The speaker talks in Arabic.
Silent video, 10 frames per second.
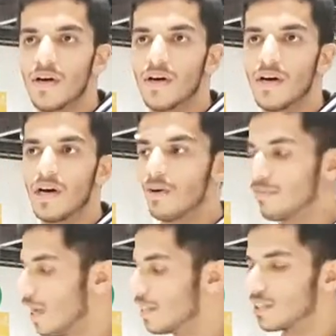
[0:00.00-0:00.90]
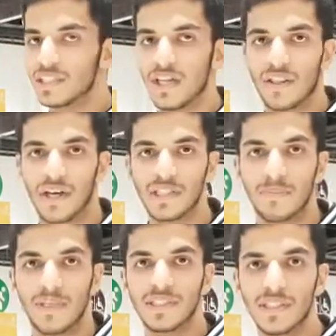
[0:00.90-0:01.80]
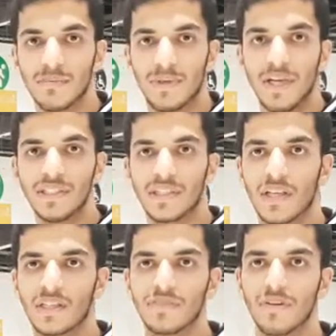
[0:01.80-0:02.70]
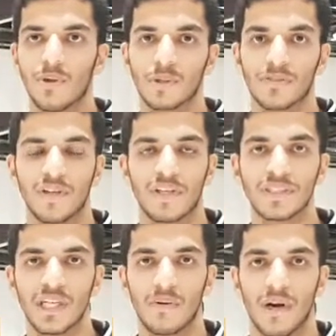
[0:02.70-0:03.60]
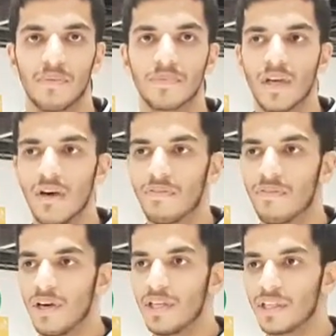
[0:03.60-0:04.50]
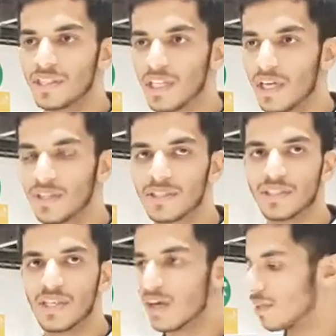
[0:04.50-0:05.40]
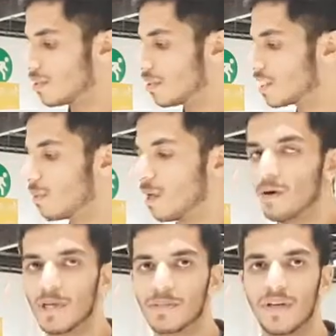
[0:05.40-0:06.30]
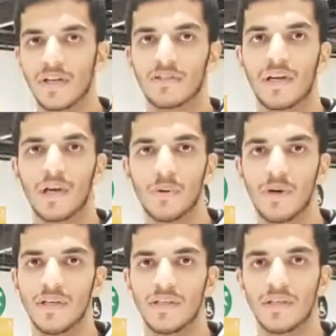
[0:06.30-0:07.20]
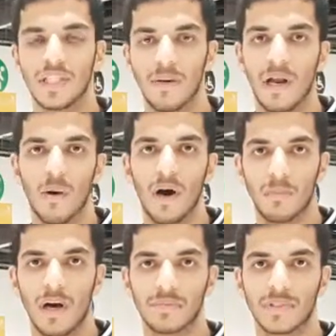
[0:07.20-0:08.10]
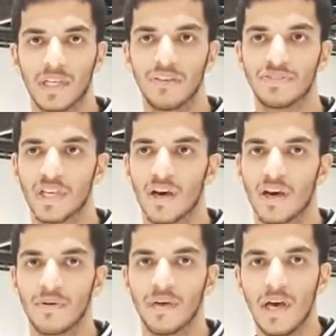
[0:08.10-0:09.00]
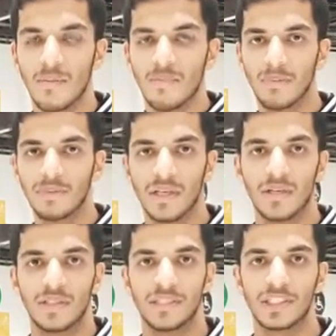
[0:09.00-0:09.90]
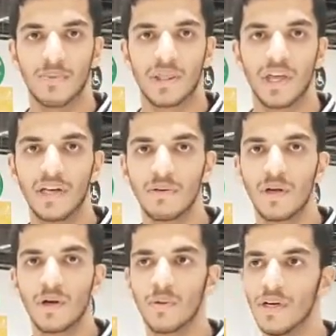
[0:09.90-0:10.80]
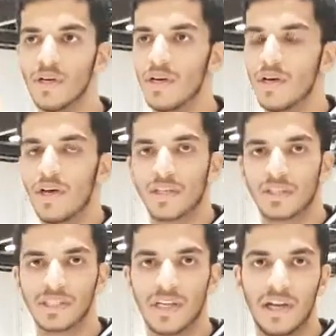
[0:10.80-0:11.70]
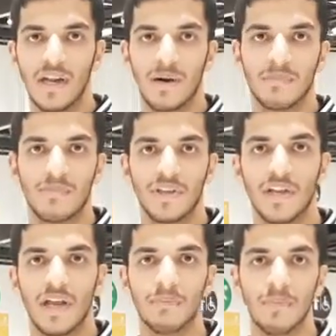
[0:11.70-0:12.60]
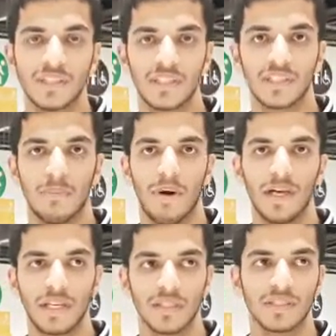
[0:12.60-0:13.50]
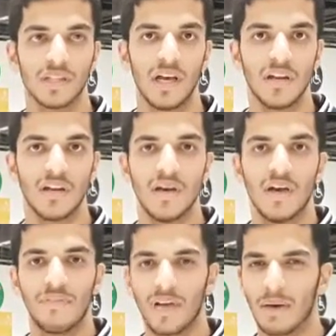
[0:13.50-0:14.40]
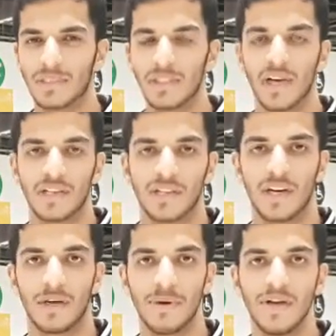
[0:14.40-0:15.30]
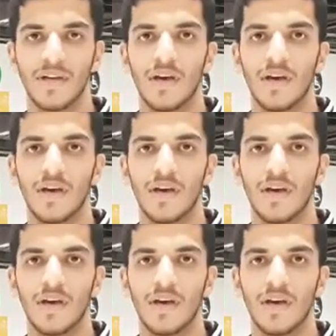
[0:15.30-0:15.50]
آه، وفي حساس للضغط بيحس اذا الطفل موجود في الكرسي او لا فاذا تسكرت السياره السيستم الاول بيتبند اللي هو سحب الهواء البارد من تكييف السياره بيبدا السيستم الثاني واللي هو يتصل على الاب فاذا الاب ما استجاب حق الاتصال في خمس دقائق تقريبا